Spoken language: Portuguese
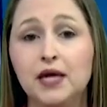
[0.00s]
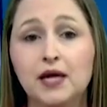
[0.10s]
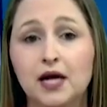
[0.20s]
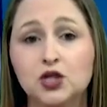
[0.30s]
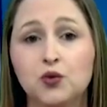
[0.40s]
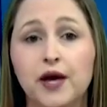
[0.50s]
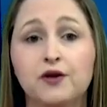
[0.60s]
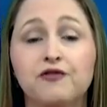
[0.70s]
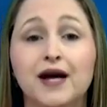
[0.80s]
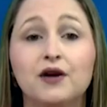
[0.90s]
em Cachoeiro,
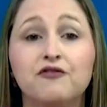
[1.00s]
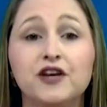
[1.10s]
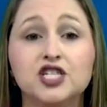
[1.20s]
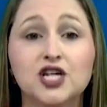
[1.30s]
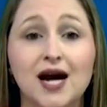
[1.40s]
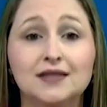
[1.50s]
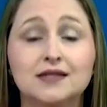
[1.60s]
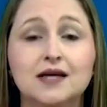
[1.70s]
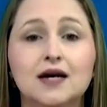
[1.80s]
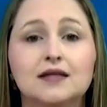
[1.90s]
ficaram fechadas